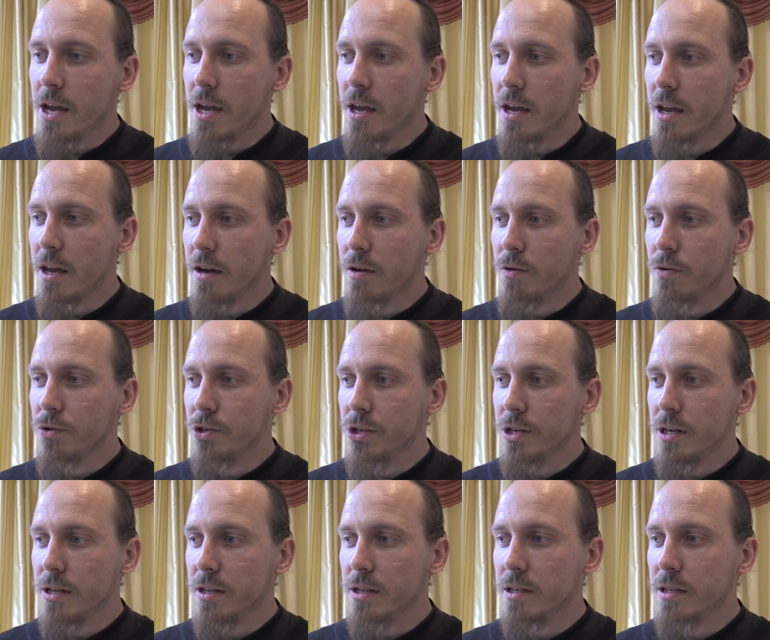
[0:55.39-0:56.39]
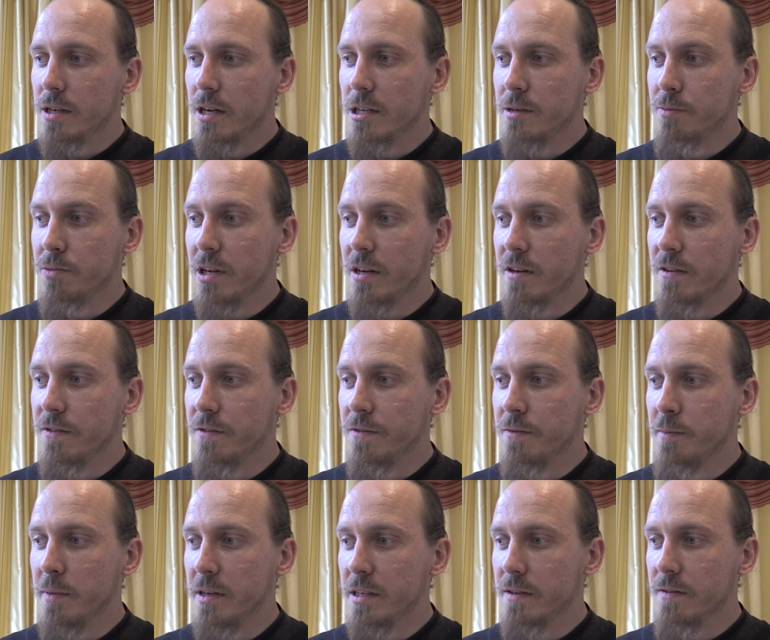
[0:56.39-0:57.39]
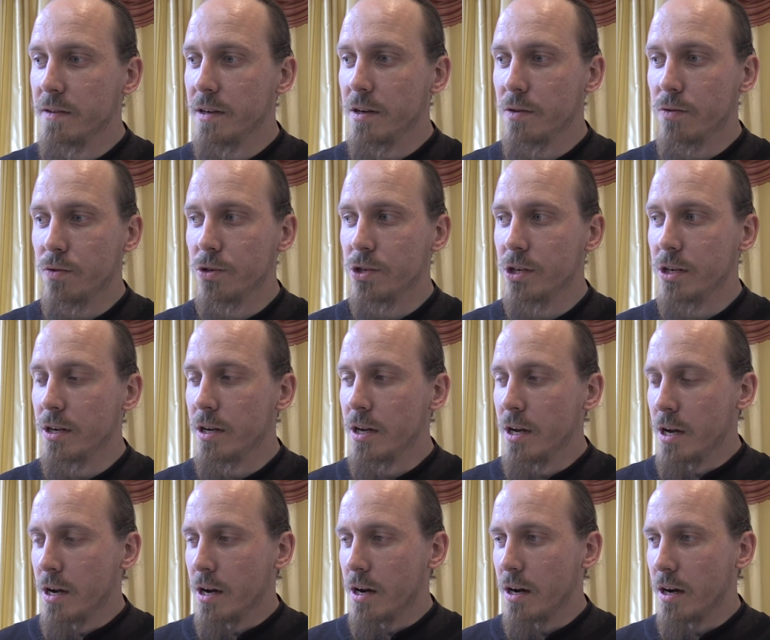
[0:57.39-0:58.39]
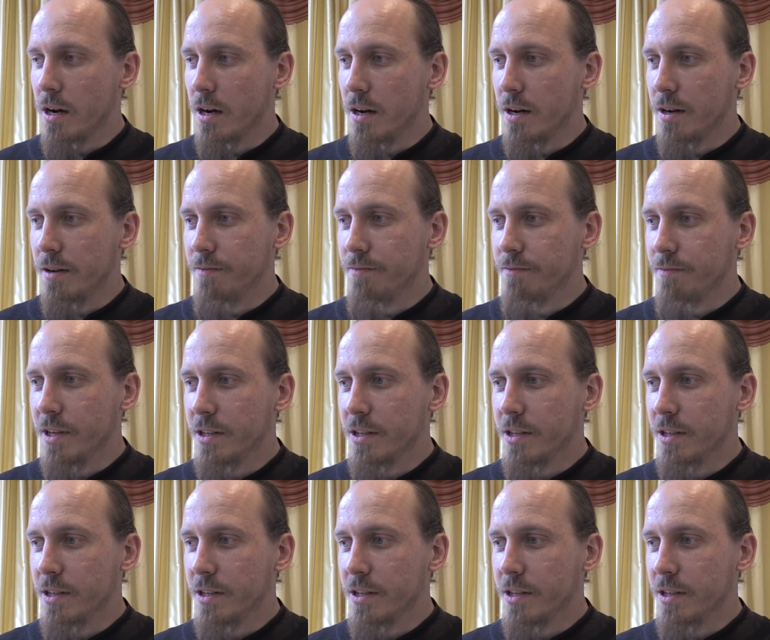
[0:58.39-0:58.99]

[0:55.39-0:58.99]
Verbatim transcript: И уже это, скажем так, в Москве уже а,